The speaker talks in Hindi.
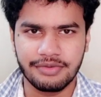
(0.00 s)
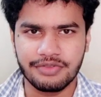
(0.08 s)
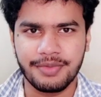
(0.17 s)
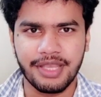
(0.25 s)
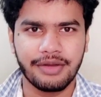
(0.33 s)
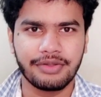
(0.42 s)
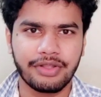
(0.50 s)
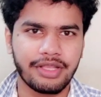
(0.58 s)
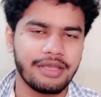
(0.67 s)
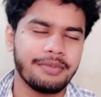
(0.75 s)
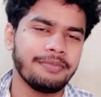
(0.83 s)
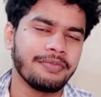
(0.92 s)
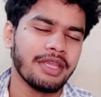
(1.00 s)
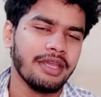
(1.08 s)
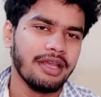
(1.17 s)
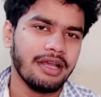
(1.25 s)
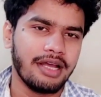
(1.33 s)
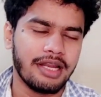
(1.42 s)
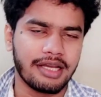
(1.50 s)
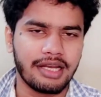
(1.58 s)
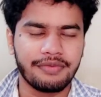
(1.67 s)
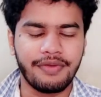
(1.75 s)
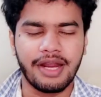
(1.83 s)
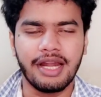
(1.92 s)
था उसमें क्या होता था कि अलग
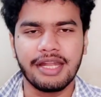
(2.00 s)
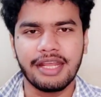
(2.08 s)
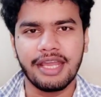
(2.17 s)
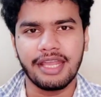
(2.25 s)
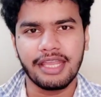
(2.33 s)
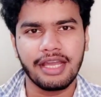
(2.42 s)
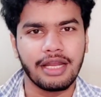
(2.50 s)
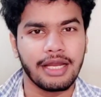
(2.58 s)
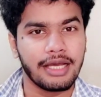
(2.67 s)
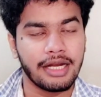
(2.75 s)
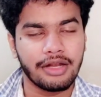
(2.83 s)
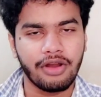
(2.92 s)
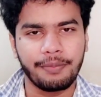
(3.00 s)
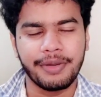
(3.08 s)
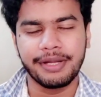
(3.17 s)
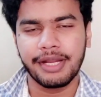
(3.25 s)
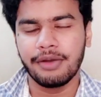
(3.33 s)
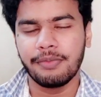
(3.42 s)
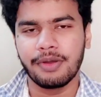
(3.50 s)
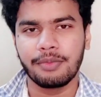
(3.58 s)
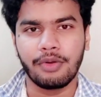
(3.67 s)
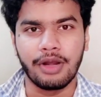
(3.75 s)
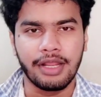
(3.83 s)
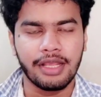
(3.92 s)
अलग फैकल्टी आएंगे अलग अलग टॉपिक के ऊपर
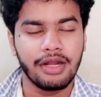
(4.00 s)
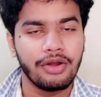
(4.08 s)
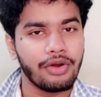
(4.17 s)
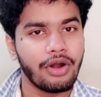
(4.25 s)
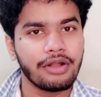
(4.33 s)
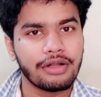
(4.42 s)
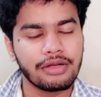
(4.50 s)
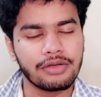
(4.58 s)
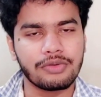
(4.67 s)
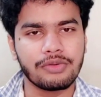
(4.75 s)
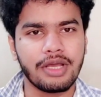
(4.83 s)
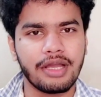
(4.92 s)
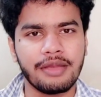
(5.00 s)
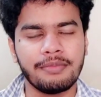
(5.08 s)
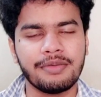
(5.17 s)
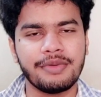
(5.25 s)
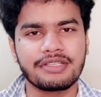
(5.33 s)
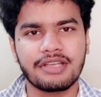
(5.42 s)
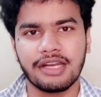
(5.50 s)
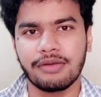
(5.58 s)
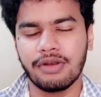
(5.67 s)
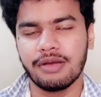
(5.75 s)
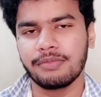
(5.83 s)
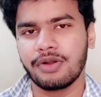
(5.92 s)
बोलेंगे नॉट टू द एम बी बी एस
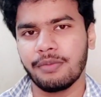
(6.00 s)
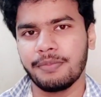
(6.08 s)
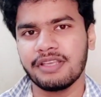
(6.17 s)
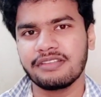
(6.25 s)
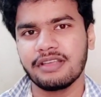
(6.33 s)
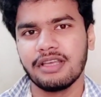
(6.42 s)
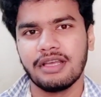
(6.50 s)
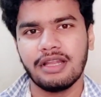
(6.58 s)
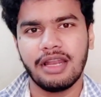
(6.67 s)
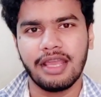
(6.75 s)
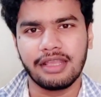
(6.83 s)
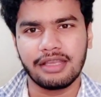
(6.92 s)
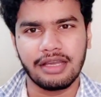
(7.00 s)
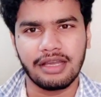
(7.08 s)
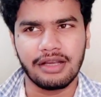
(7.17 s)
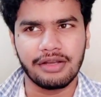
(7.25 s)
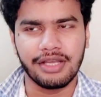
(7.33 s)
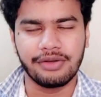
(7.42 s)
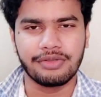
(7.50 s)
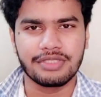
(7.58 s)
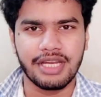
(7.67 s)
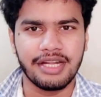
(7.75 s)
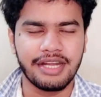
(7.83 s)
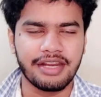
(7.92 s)
करिकुलम टॉपिक्स लाइक
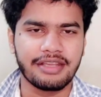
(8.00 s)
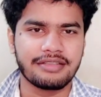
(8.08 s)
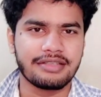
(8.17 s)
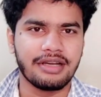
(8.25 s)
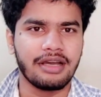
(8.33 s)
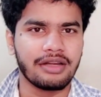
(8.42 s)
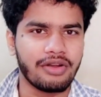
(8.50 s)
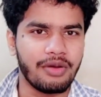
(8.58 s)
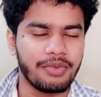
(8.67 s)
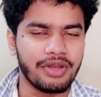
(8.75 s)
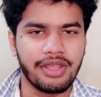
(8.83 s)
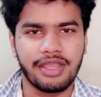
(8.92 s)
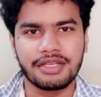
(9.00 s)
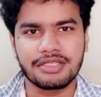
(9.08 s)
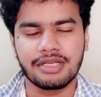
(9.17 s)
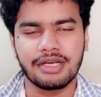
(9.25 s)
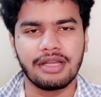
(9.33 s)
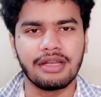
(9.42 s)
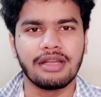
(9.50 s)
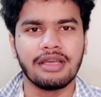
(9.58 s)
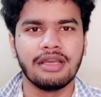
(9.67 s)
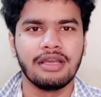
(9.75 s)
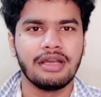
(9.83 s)
कुछ इंटीग्रेशन कम्युनिकेशन